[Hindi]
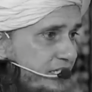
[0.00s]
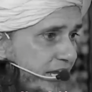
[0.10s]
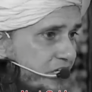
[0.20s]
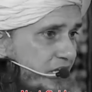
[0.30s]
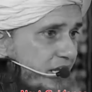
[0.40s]
की
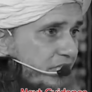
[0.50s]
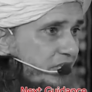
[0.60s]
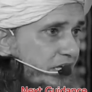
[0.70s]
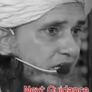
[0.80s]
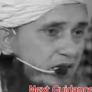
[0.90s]
सिलेक्शन का
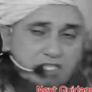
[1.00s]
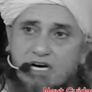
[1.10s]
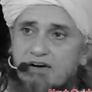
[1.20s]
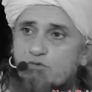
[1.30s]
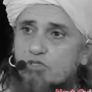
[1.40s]
तरीक़ा
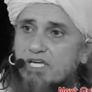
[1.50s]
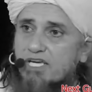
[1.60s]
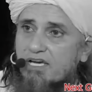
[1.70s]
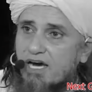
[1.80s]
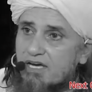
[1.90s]
था वो
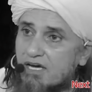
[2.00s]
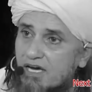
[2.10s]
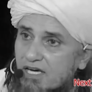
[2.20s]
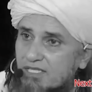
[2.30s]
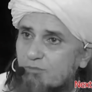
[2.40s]
तरीक़ा
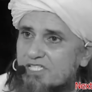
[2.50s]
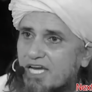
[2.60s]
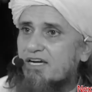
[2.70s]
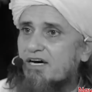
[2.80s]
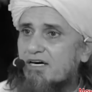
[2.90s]
ख़त्म हो
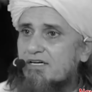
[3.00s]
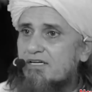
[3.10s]
जाएगा